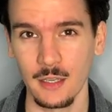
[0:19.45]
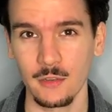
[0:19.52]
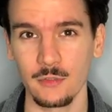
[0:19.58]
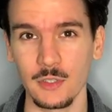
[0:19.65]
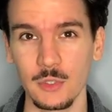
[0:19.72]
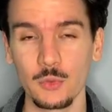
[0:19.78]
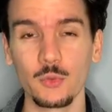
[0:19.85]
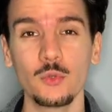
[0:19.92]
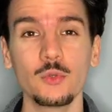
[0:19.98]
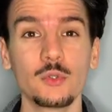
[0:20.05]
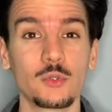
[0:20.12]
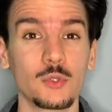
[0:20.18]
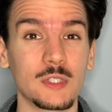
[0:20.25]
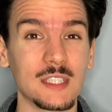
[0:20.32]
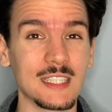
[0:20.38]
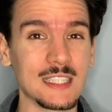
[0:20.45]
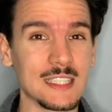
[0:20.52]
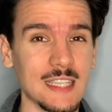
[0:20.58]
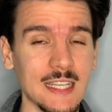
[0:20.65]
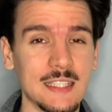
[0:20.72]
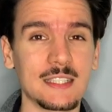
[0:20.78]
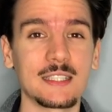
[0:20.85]
wie du durch die
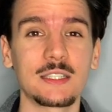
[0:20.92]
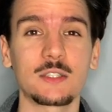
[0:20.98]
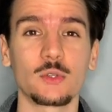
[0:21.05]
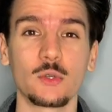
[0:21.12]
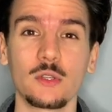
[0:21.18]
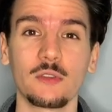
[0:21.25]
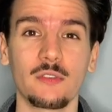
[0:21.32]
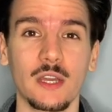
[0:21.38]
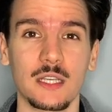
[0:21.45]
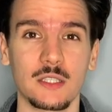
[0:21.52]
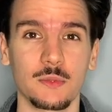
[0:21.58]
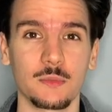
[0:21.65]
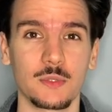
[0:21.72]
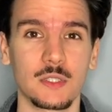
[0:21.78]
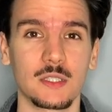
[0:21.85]
Gesetze des Universums